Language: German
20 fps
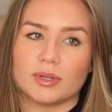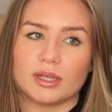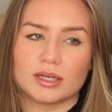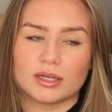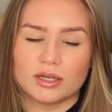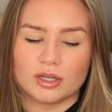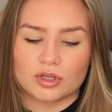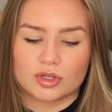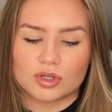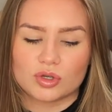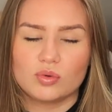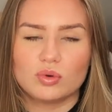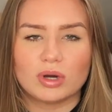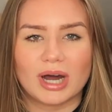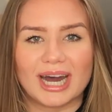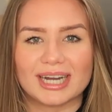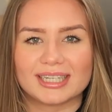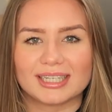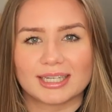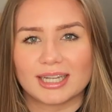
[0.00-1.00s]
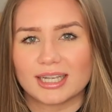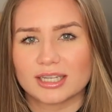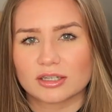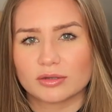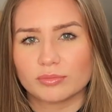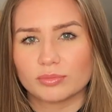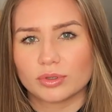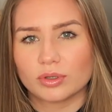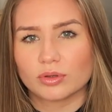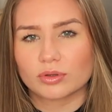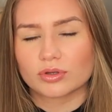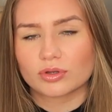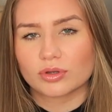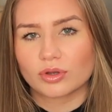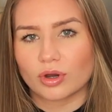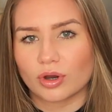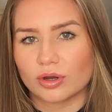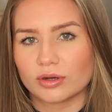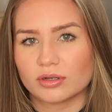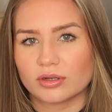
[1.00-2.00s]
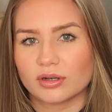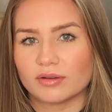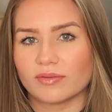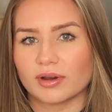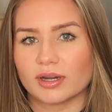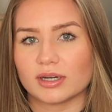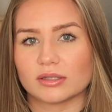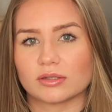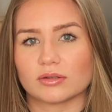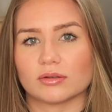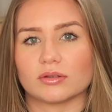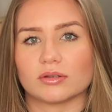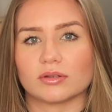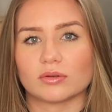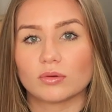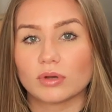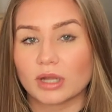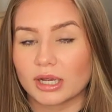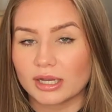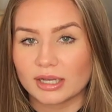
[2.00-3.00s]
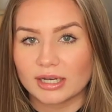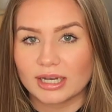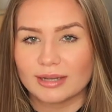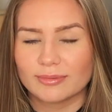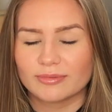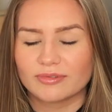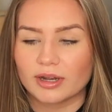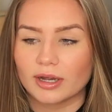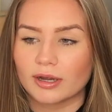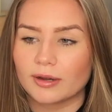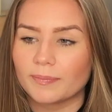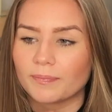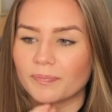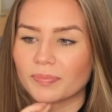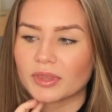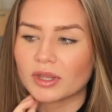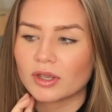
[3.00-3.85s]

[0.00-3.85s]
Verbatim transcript: ich nicht zu harte Kissen benutzen konnte, weil es sonst unangenehm war